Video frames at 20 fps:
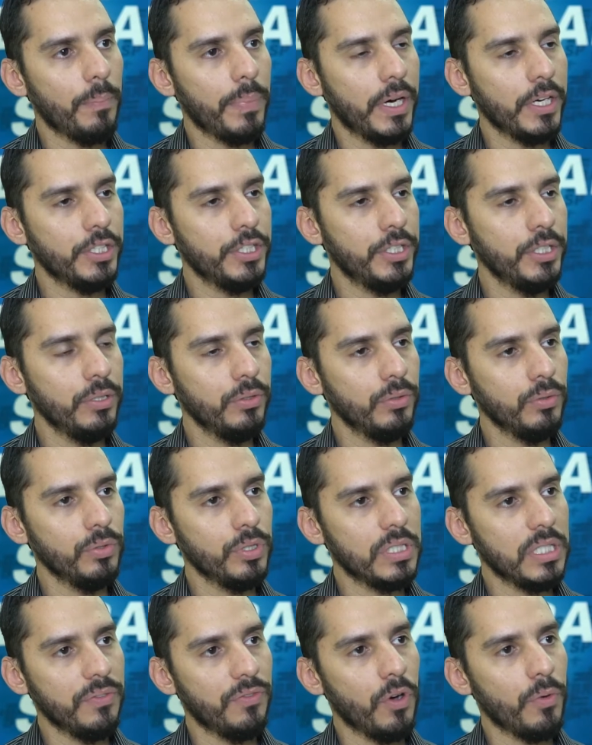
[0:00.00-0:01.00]
a partir do
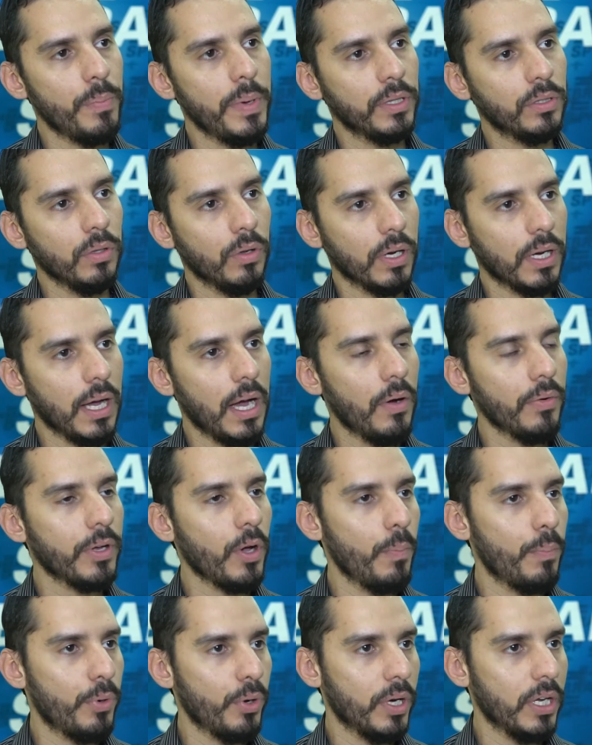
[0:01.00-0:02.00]
desenvolvimento local,
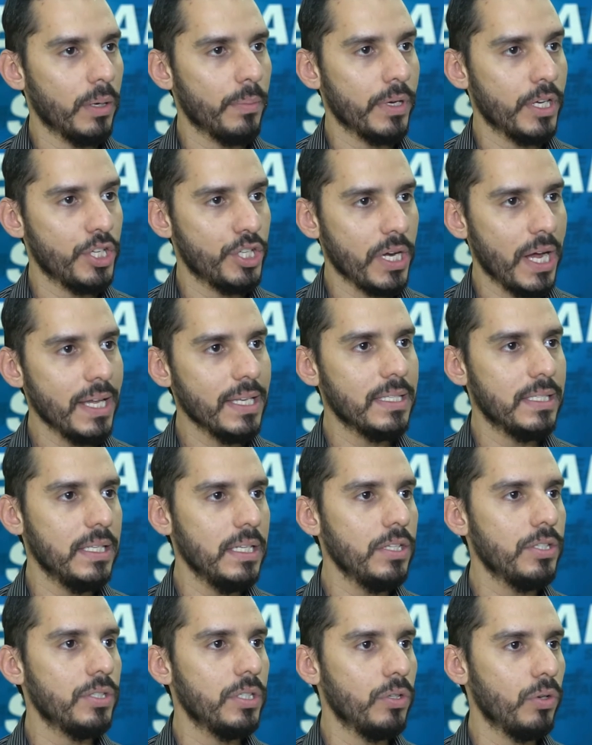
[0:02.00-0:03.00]
que é um programa que já
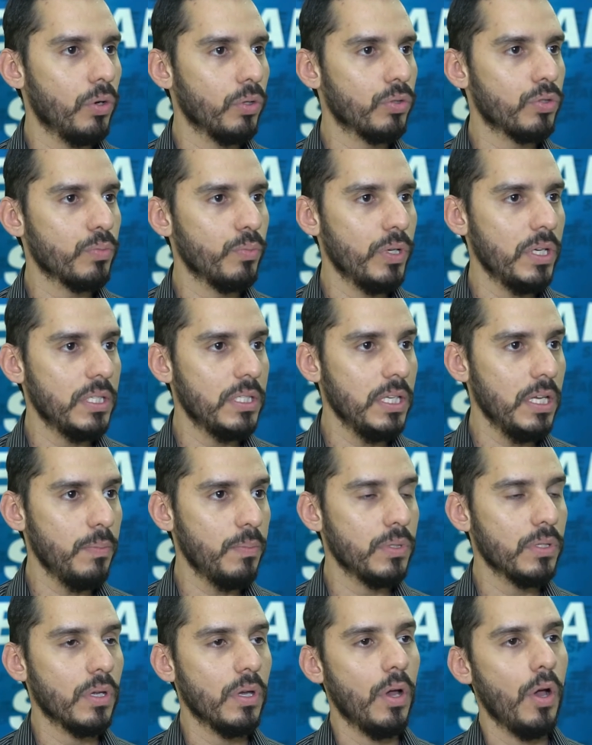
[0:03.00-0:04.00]
existe em outros
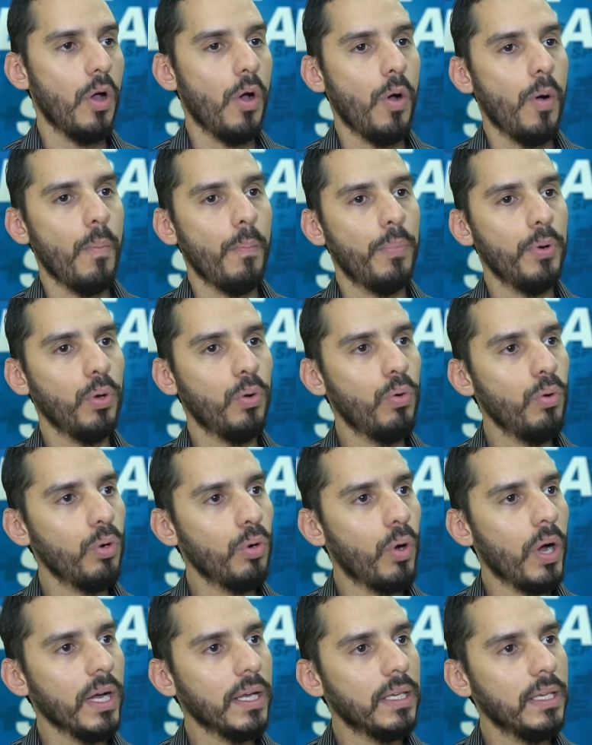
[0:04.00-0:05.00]
municípios,
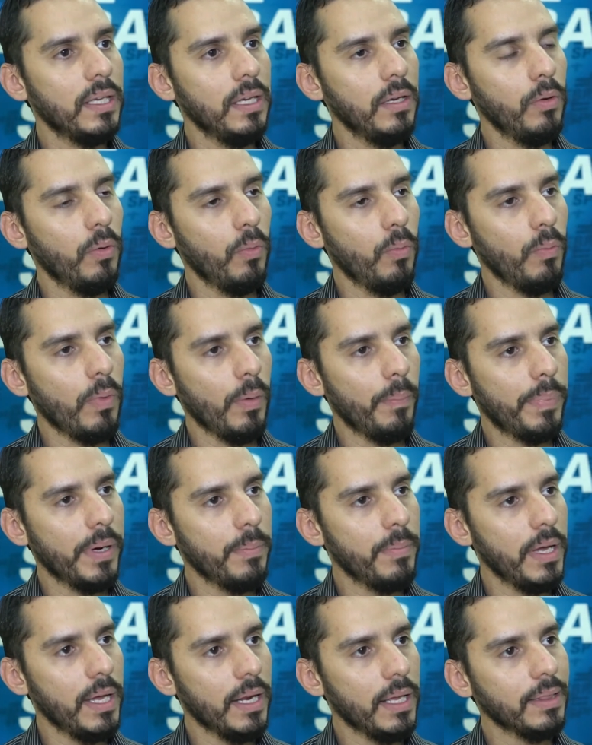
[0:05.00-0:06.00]
procurou aqui uma
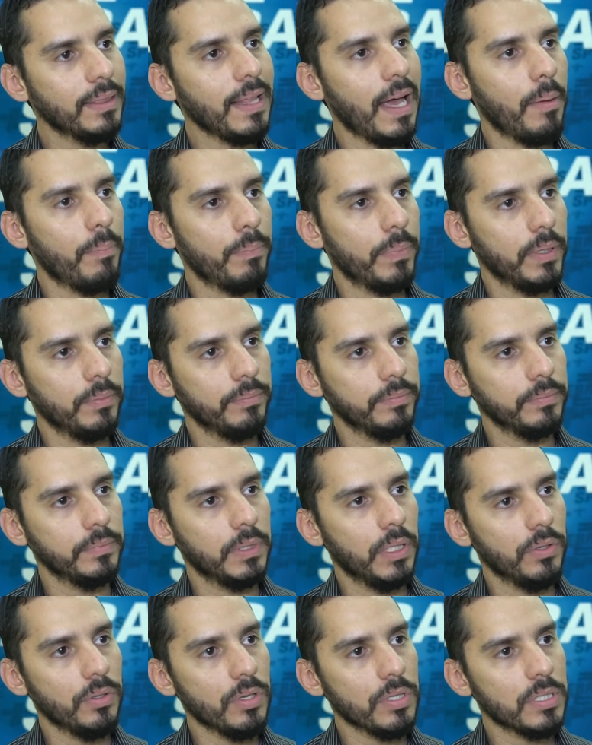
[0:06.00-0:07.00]
primeira etapa.
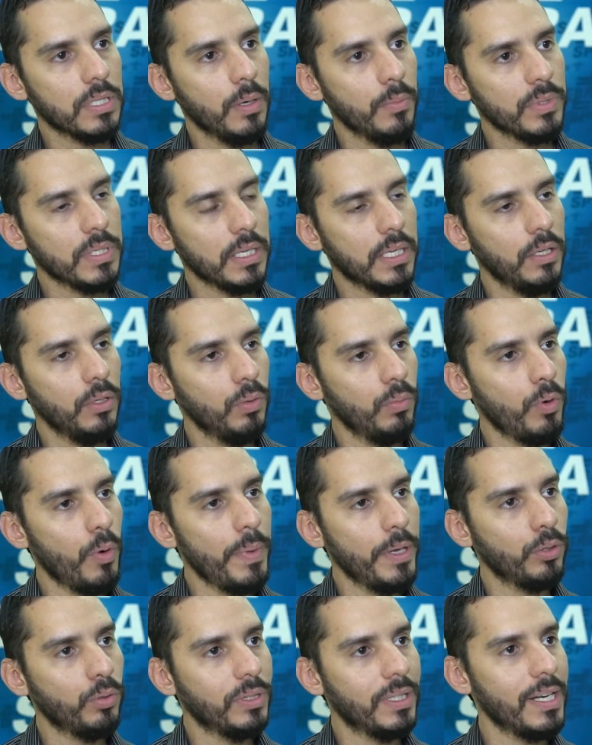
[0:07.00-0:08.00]
Então, nós estamos aqui num
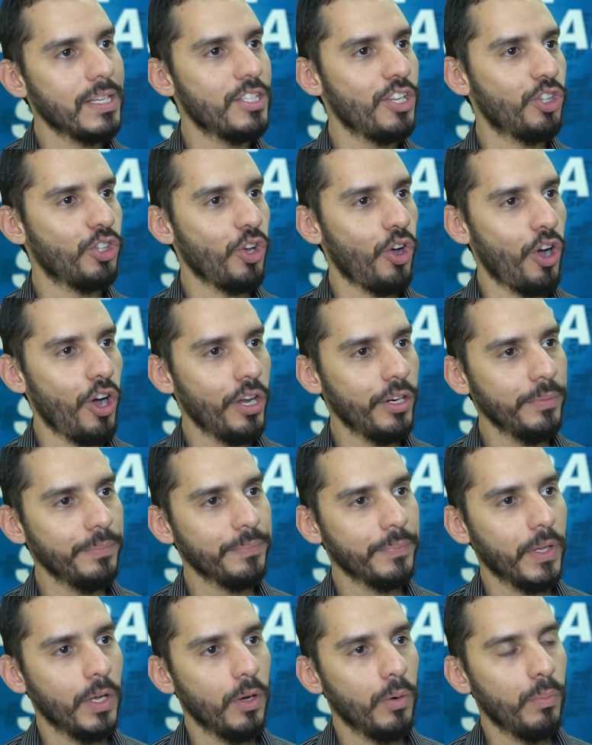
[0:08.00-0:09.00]
momento transitório,
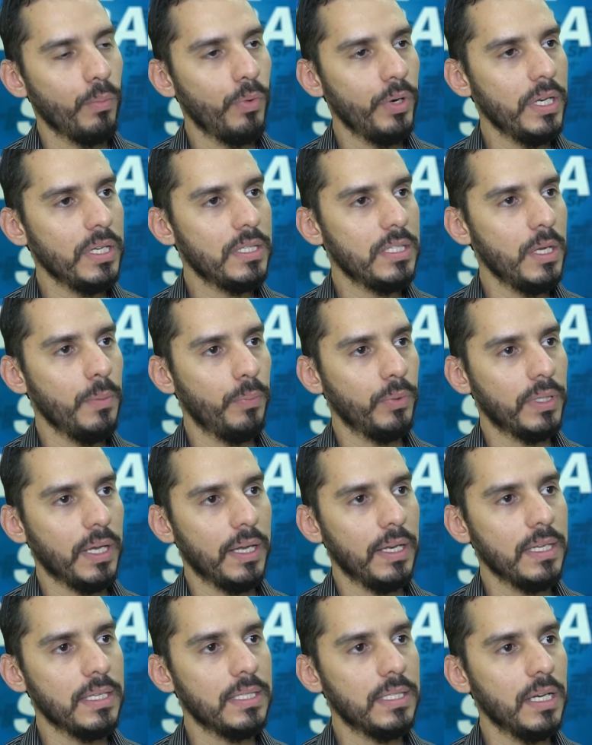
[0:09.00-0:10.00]
município
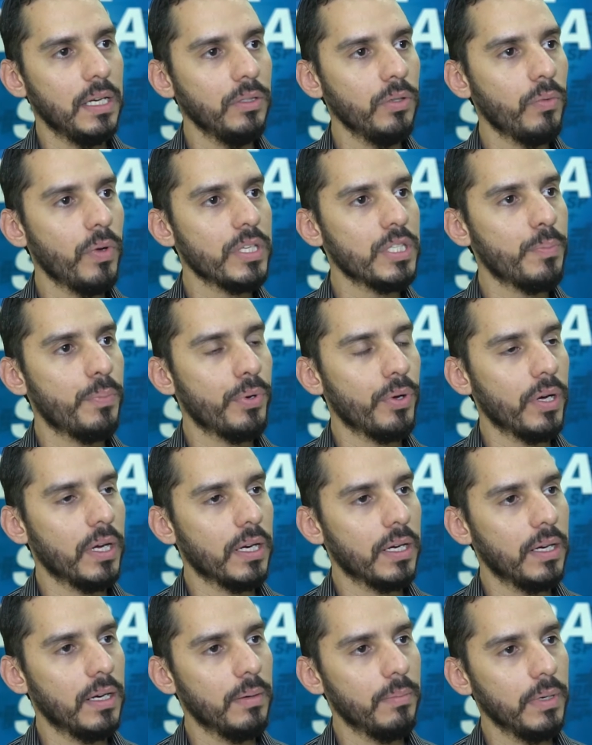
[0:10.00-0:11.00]
está iniciando com esse
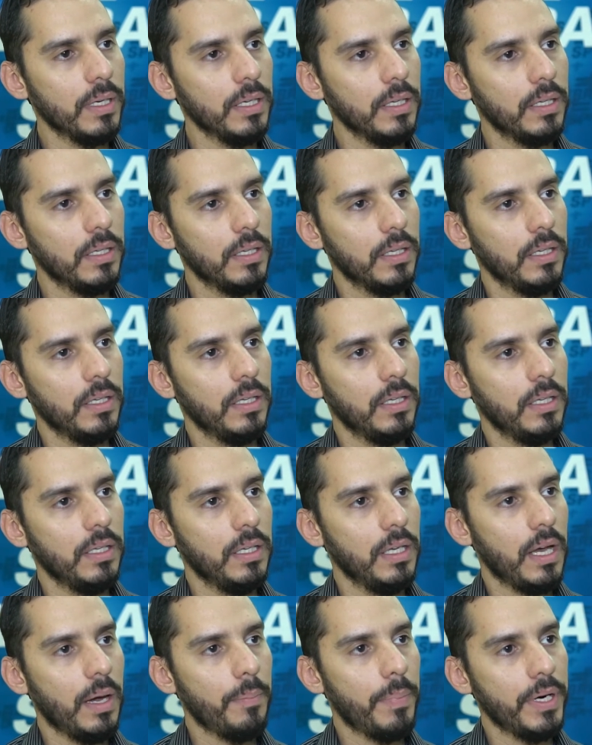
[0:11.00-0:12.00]
programa
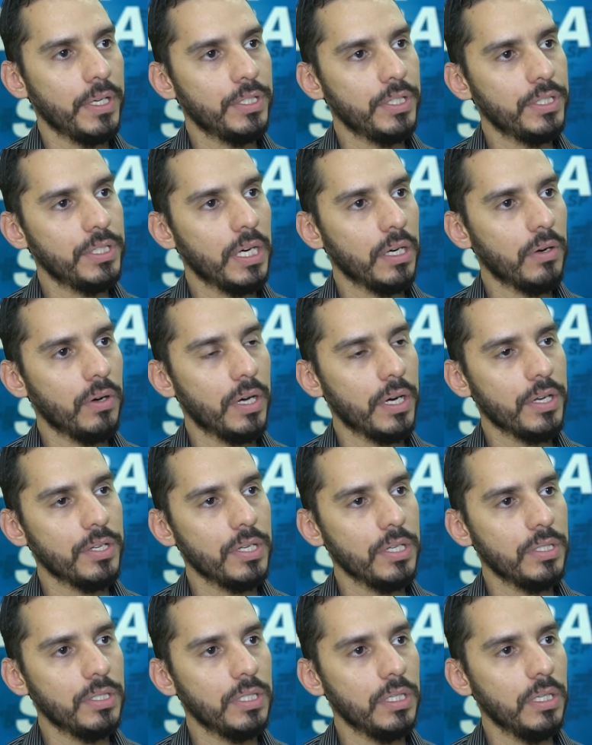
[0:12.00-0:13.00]
e a partir de agora a
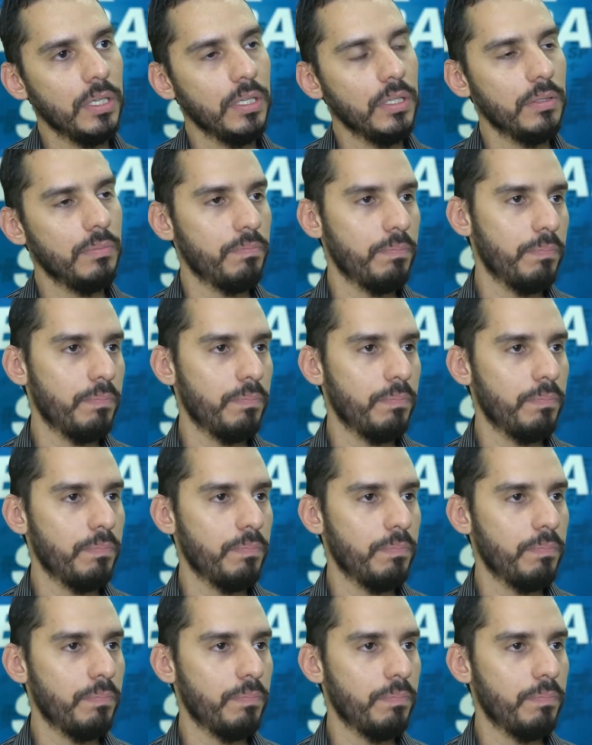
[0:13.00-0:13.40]
gente